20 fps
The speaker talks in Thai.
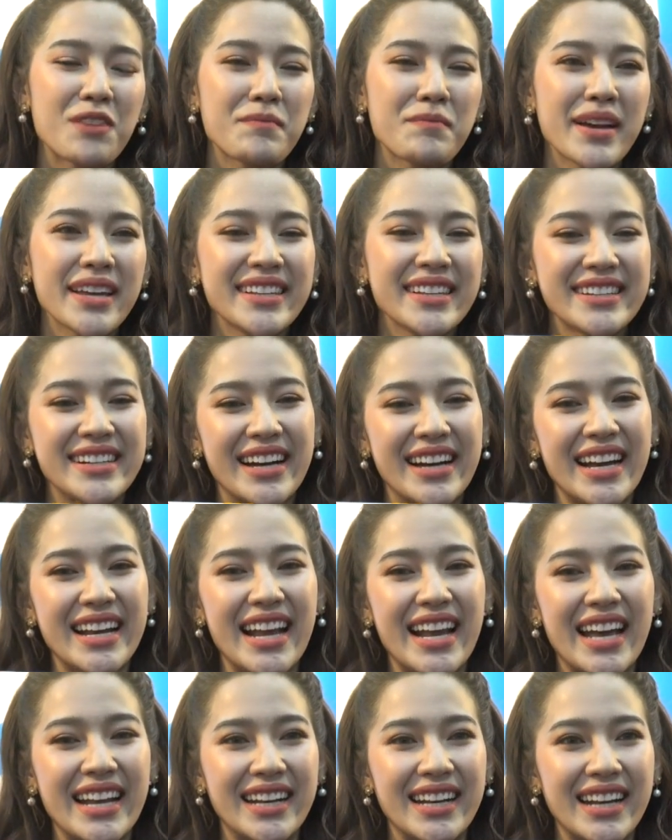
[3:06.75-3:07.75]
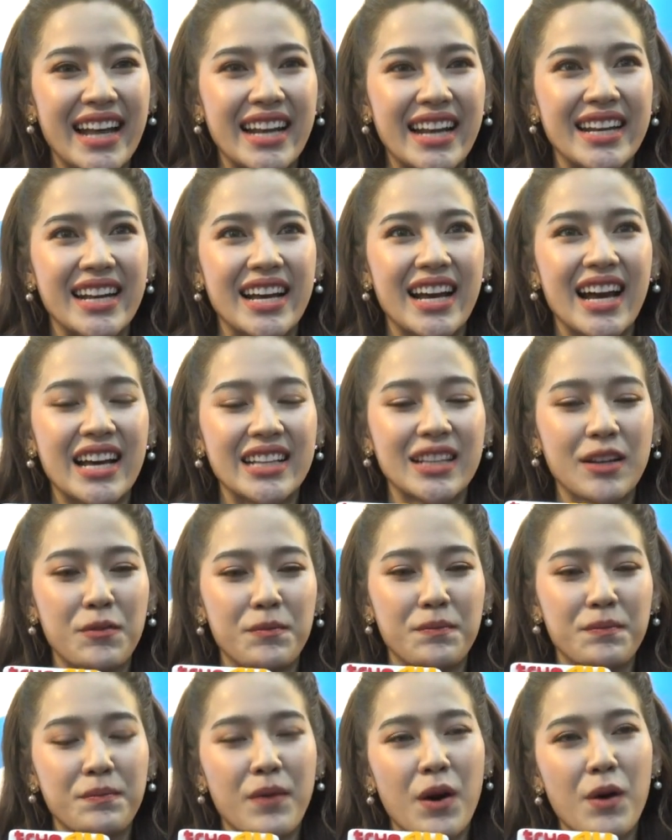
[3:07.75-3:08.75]
ยังไม่ถึงขนาดนั้นนะคะ แต่
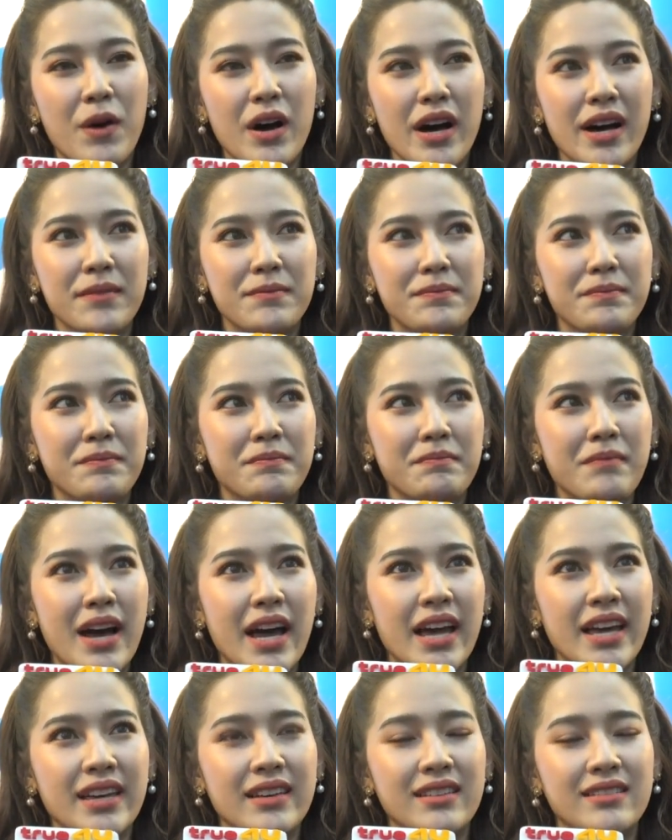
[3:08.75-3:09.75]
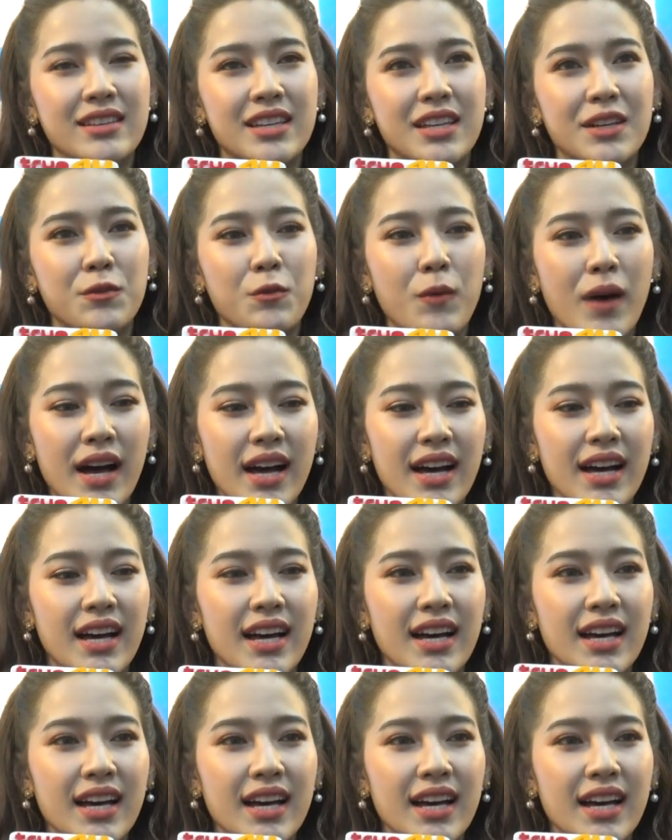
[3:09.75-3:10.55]
เพราะว่าไม่คิดว่า